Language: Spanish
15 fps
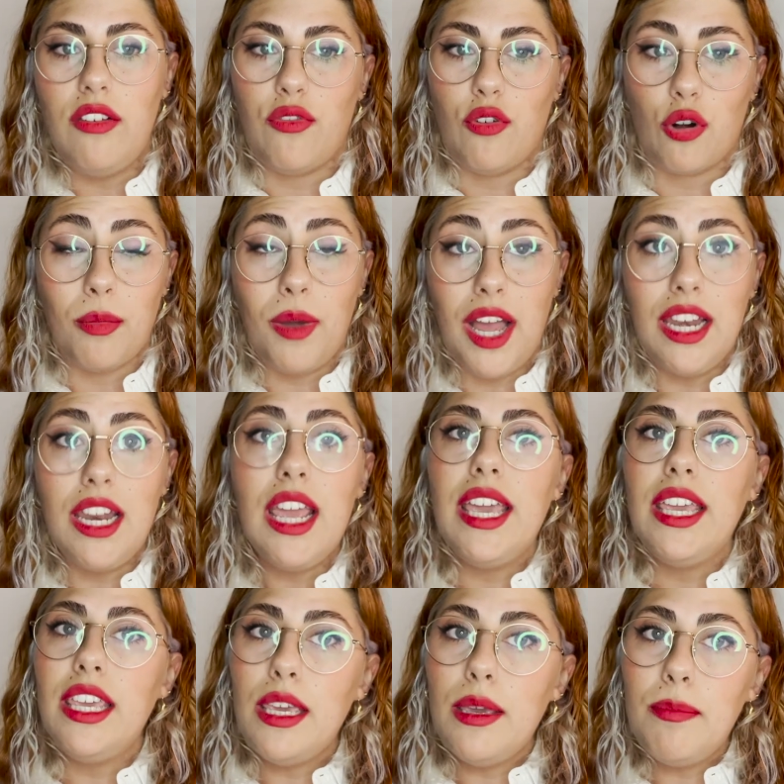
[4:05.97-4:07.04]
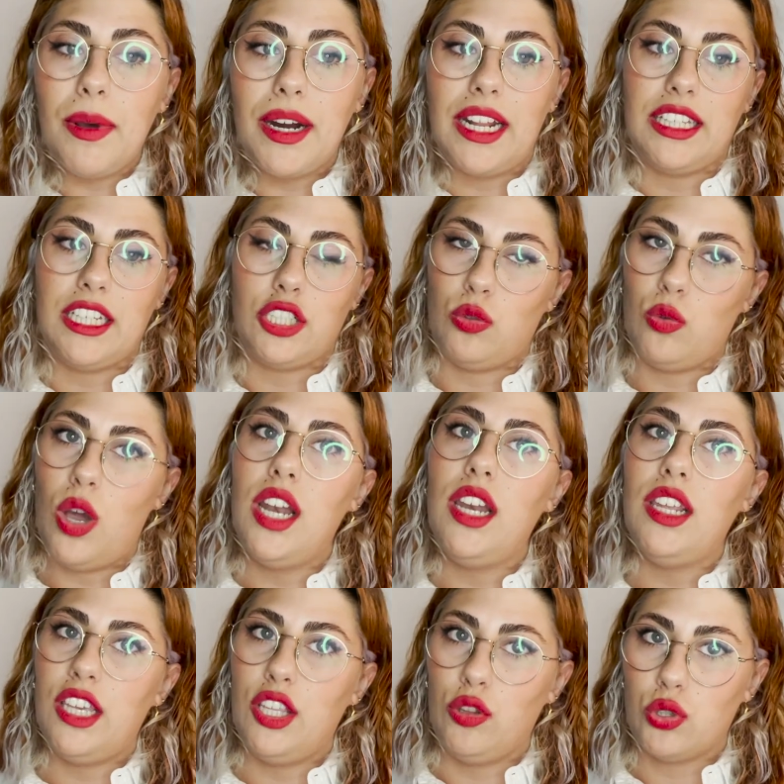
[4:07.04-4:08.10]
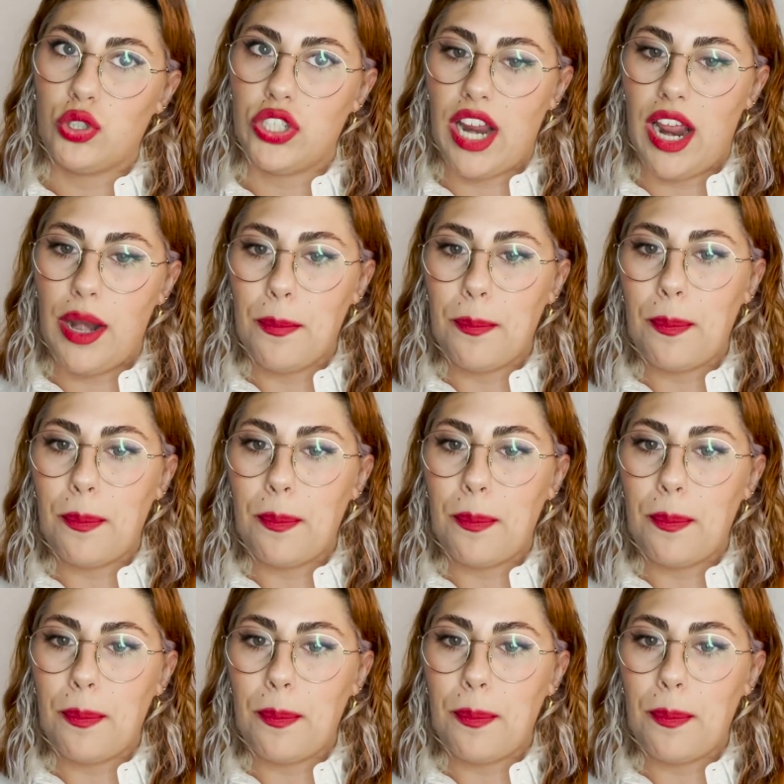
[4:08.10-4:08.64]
formal y paratextual industrial.